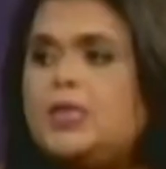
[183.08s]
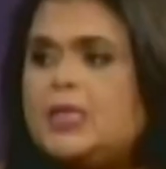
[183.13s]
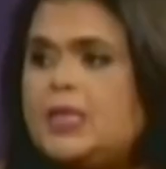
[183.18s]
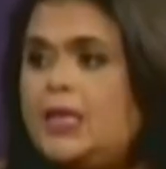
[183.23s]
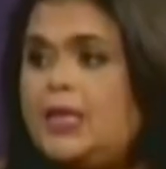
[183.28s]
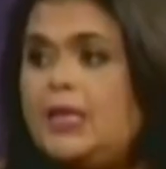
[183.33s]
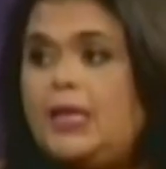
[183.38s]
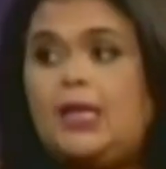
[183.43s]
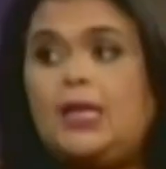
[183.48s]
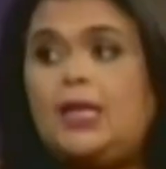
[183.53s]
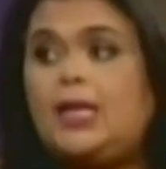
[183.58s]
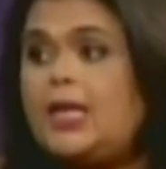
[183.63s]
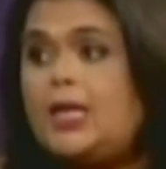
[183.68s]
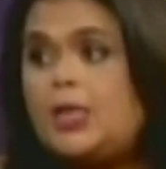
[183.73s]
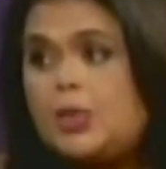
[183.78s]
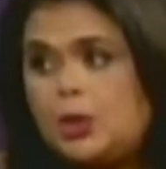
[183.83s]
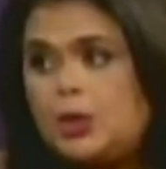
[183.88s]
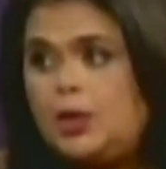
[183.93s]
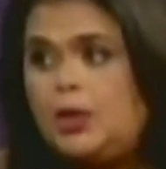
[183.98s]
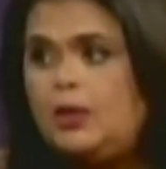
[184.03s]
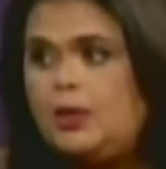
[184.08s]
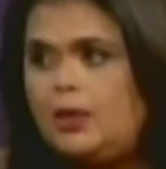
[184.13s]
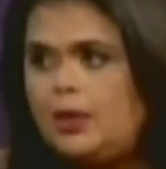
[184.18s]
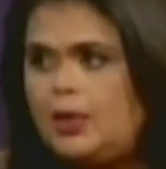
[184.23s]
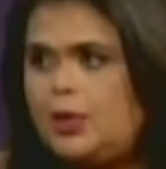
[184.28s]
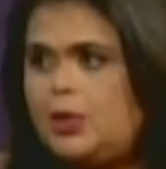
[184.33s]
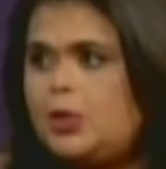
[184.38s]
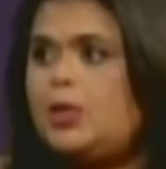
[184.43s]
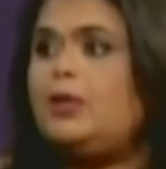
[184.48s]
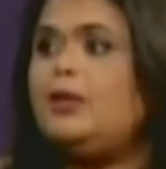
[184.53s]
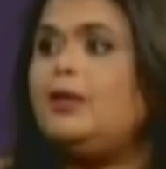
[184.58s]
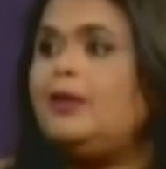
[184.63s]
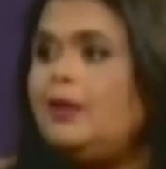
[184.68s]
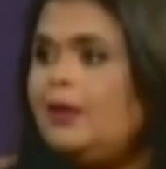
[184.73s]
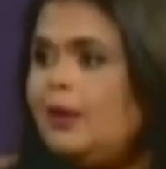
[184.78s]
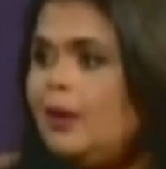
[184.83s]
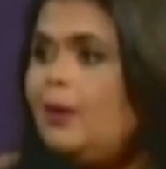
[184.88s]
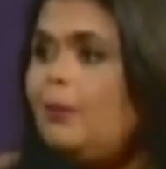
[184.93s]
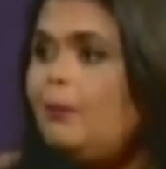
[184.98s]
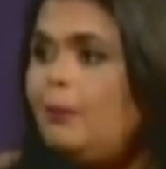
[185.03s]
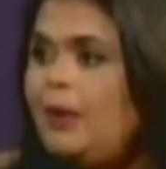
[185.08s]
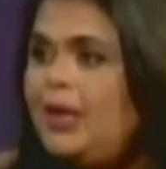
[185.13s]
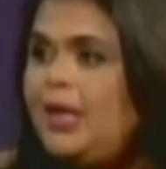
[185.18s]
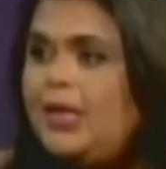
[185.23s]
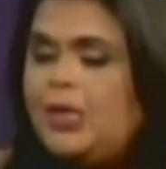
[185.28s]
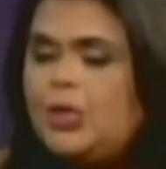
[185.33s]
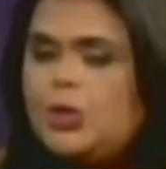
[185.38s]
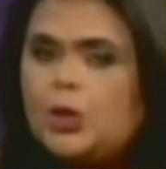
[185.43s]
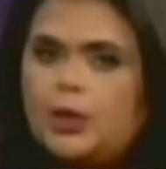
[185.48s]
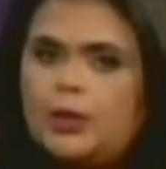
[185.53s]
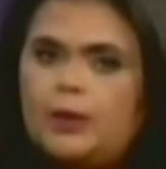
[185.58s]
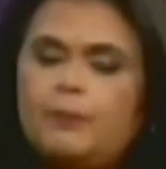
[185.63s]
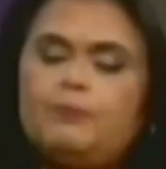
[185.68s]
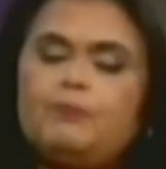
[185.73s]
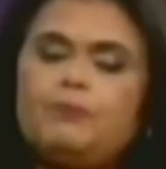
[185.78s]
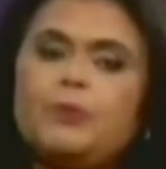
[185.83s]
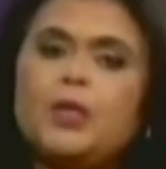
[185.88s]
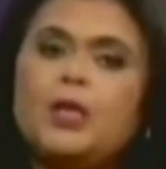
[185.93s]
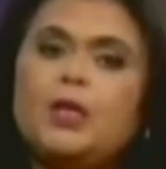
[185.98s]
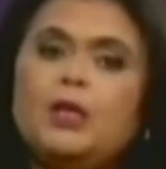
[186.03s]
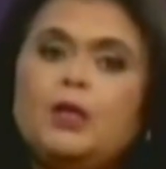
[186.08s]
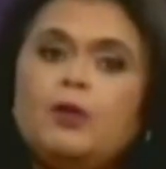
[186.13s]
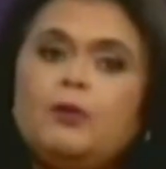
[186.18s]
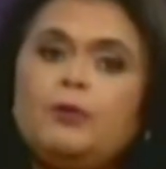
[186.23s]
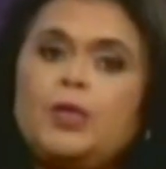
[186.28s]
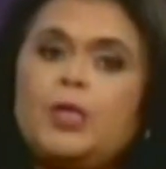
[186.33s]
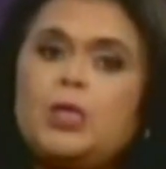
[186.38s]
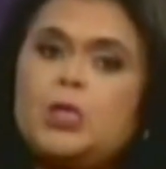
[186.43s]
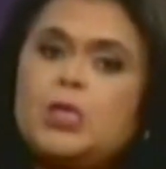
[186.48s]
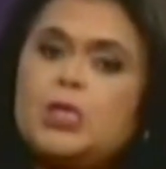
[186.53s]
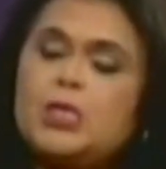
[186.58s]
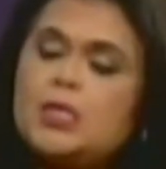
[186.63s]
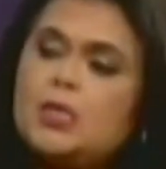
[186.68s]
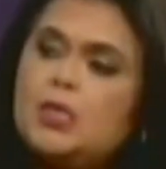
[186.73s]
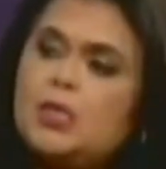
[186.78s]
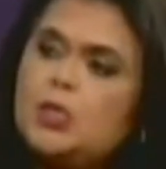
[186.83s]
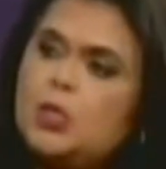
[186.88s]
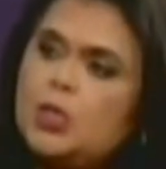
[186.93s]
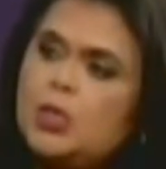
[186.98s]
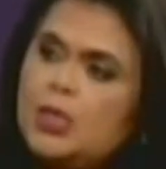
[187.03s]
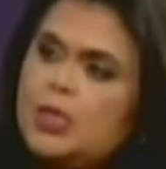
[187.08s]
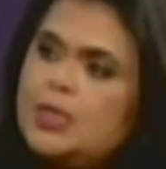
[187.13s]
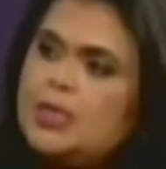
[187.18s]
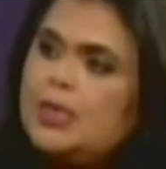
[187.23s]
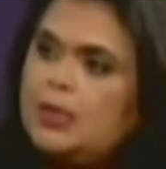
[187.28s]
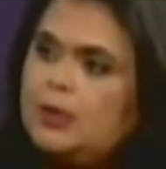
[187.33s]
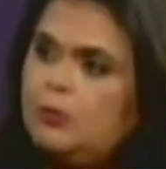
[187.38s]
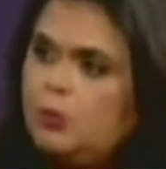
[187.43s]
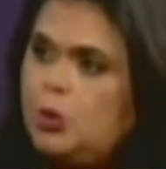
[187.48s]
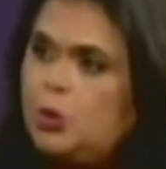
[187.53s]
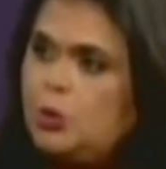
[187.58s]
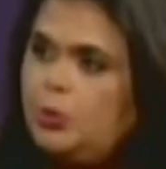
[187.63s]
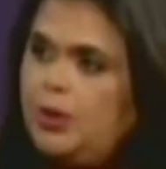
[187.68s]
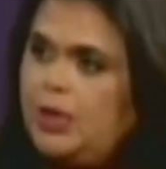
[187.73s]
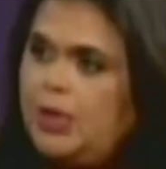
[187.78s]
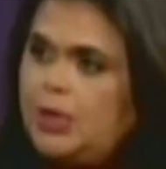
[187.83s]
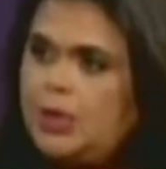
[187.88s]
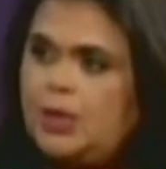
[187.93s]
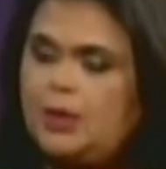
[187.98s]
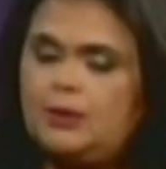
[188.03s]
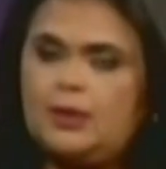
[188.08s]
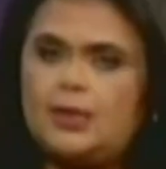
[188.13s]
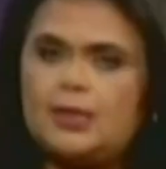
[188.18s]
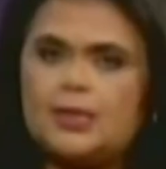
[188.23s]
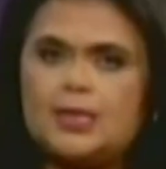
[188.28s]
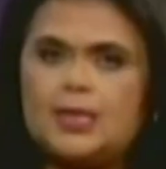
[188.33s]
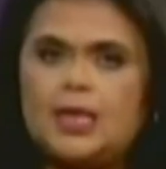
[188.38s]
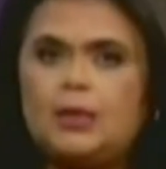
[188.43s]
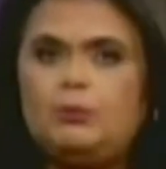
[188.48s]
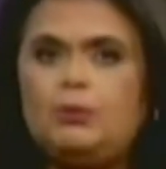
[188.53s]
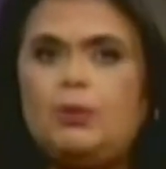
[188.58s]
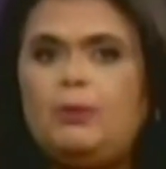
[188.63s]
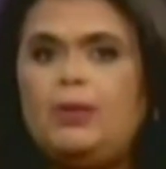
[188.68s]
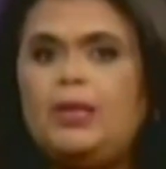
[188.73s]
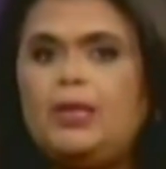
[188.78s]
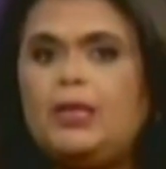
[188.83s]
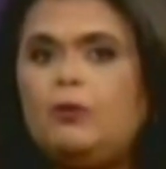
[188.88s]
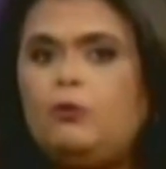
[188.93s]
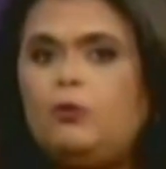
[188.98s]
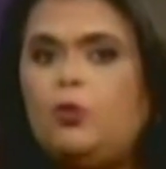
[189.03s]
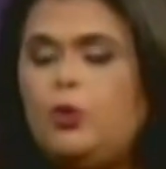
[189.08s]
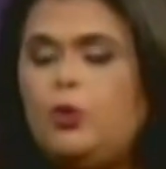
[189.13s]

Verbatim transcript: पर्सनालिटी क्लैश नहीं करनी चाहिए मिलनी चाहिए फिर जिस नेचर के साथ वो जुड़ना चाहते हैं साथ में मिलके